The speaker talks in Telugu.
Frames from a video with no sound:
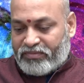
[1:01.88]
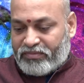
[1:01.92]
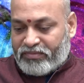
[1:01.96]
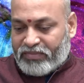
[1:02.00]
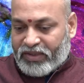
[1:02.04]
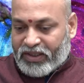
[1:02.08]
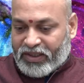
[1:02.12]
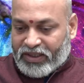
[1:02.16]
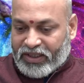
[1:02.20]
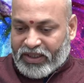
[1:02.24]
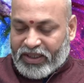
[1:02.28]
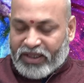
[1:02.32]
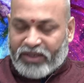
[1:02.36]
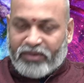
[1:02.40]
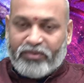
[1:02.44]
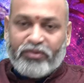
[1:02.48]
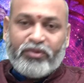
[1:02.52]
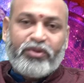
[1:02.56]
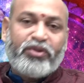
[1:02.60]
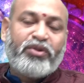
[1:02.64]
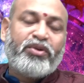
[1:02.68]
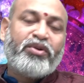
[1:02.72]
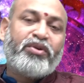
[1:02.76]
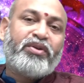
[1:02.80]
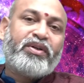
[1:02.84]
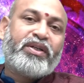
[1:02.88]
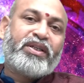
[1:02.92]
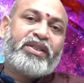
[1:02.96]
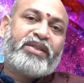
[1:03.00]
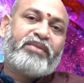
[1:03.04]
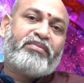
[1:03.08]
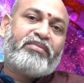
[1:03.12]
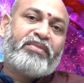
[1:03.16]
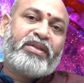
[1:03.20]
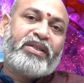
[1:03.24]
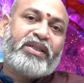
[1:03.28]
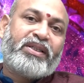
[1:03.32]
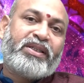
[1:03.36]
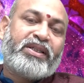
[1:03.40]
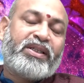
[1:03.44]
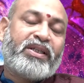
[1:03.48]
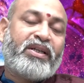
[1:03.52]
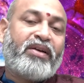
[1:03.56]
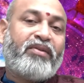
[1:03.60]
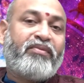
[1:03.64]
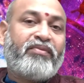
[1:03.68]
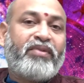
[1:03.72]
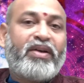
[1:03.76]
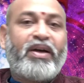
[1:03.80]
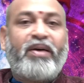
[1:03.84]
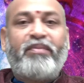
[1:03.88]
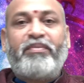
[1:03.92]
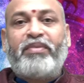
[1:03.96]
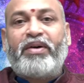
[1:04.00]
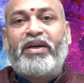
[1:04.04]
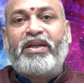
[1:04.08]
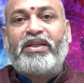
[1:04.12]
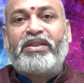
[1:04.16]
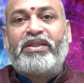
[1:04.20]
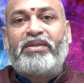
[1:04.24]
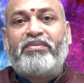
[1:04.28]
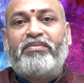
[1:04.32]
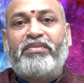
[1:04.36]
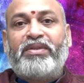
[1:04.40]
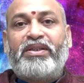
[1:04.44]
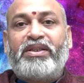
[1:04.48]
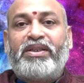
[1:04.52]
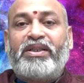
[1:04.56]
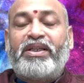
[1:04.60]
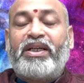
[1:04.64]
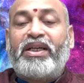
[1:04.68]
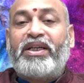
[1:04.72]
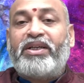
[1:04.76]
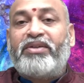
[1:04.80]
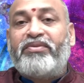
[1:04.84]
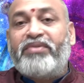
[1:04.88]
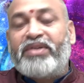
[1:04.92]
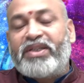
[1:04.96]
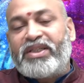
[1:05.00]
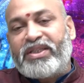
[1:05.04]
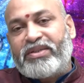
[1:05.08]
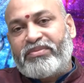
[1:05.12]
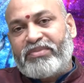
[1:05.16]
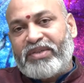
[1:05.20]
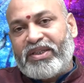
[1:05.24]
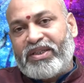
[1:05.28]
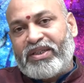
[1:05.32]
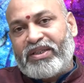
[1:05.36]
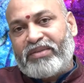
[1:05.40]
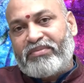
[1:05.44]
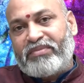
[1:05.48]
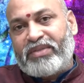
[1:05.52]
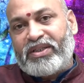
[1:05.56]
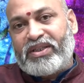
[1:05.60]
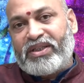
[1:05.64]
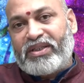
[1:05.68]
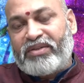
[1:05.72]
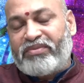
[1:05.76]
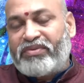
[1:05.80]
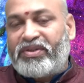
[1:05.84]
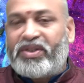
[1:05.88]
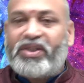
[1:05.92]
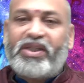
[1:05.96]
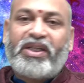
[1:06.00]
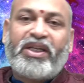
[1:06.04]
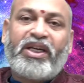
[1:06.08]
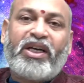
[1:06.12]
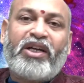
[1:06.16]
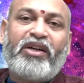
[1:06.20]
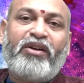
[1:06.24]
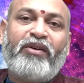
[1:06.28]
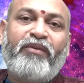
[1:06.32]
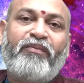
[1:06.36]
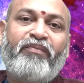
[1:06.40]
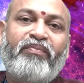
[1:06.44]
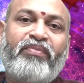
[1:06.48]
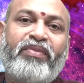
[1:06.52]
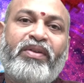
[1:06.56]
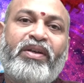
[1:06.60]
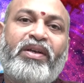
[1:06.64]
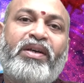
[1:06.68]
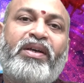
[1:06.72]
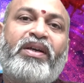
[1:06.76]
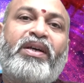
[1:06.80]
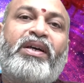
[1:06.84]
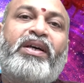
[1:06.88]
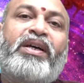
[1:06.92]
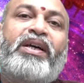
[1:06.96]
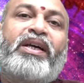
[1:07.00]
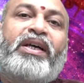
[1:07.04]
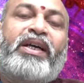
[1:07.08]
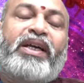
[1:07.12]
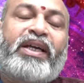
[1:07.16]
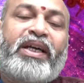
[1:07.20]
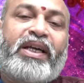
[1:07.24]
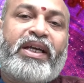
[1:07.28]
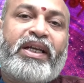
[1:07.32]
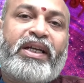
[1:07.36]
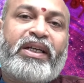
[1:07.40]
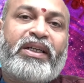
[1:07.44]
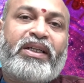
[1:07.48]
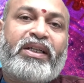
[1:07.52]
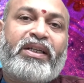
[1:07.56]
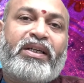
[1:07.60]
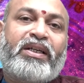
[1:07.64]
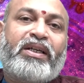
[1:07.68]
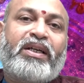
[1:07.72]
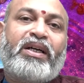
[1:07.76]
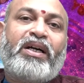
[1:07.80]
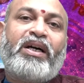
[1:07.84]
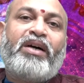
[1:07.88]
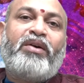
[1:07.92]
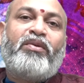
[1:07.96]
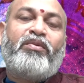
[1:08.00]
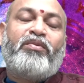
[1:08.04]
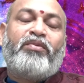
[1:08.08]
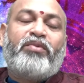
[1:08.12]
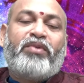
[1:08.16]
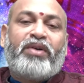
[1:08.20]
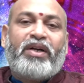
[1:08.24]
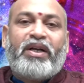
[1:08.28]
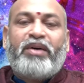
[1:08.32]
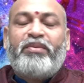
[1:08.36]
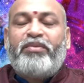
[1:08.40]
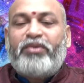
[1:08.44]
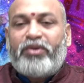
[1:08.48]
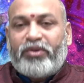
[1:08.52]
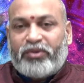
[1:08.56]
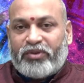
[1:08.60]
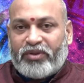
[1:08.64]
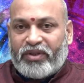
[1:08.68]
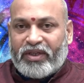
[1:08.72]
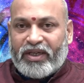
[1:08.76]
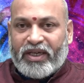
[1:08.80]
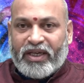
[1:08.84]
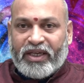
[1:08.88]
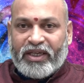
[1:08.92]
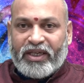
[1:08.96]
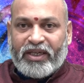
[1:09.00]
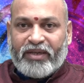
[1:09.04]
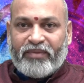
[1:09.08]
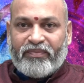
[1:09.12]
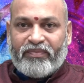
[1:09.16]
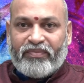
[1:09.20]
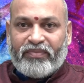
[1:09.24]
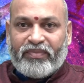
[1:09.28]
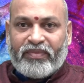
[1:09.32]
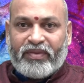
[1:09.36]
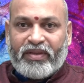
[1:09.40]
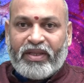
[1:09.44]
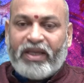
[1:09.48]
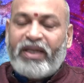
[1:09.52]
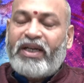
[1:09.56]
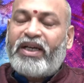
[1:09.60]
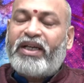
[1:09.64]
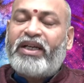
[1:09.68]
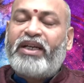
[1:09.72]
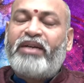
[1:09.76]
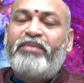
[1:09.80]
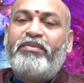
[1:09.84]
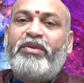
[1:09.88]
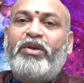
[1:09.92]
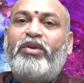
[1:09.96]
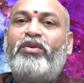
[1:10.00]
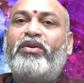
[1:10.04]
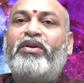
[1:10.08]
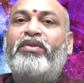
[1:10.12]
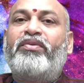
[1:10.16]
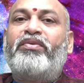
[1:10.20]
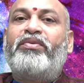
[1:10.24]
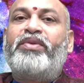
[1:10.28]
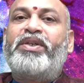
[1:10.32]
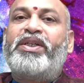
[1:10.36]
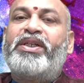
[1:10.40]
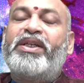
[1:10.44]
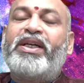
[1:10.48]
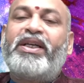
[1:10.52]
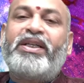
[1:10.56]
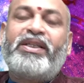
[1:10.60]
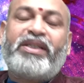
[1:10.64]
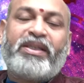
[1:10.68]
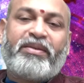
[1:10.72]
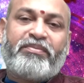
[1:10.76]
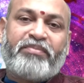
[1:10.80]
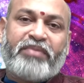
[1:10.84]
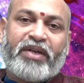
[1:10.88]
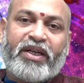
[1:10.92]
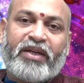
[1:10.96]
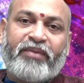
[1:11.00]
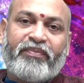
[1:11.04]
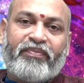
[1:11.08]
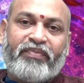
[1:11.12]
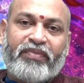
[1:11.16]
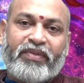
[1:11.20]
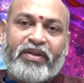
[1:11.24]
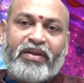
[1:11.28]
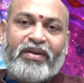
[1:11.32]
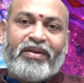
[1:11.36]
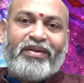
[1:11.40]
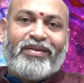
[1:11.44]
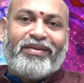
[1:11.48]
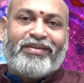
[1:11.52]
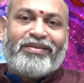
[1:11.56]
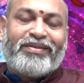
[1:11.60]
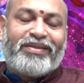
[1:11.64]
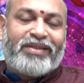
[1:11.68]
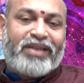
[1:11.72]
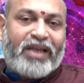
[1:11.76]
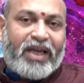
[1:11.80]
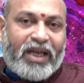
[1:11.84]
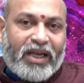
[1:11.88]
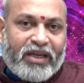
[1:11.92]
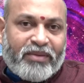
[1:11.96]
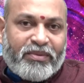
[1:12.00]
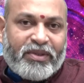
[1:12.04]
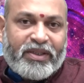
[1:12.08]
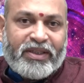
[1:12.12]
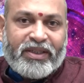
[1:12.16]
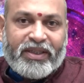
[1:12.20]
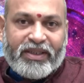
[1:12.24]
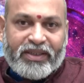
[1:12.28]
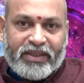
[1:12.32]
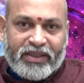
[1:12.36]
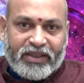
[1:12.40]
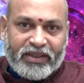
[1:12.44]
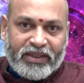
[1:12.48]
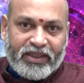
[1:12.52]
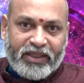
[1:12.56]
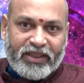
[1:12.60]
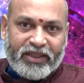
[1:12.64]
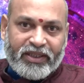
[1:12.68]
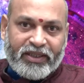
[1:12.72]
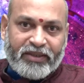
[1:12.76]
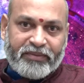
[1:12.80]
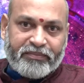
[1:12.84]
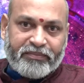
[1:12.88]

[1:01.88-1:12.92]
మనకి ఉద్యోగ సంబంధించిన వ్యాపార సంబంధించిన ఇన్వెస్ట్మెంట్ సంబంధించిన విషయాలు ఏ రకంగా ఉండబోతున్నాయి ఇక్కడ నేను మీకు ఒక విషయాన్ని చెప్పాలి చాలామంది ఏంటంటే